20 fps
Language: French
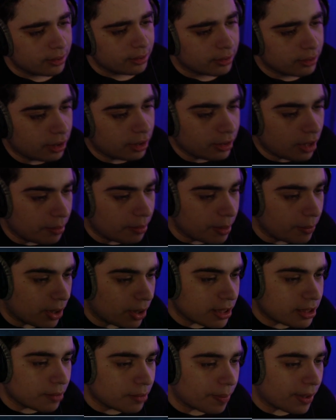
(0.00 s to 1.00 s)
Non, non, mais
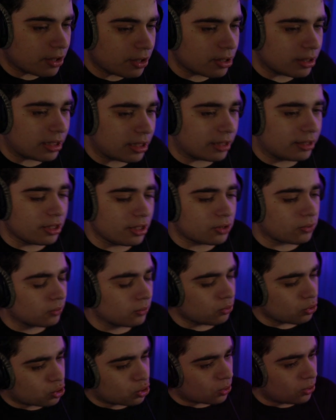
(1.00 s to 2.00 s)
moi, c'est pas. Il y a des sons
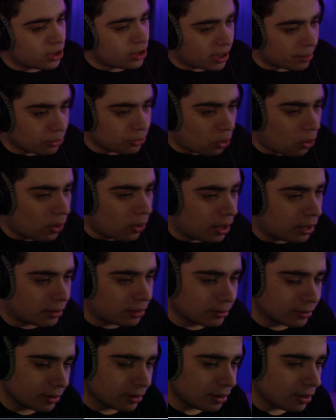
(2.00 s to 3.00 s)
de Joule, j'aime trop, hein.
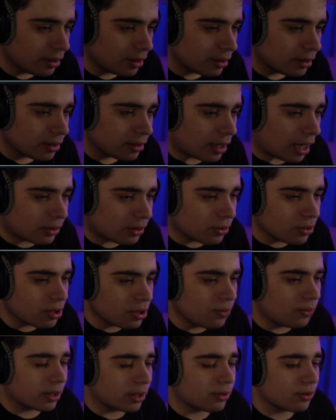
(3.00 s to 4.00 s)

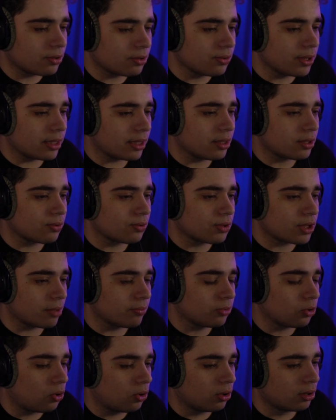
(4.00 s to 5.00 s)
Attention, attention, il y a des sons que j'aime
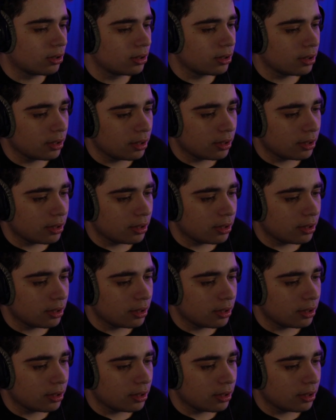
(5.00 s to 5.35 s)
trop.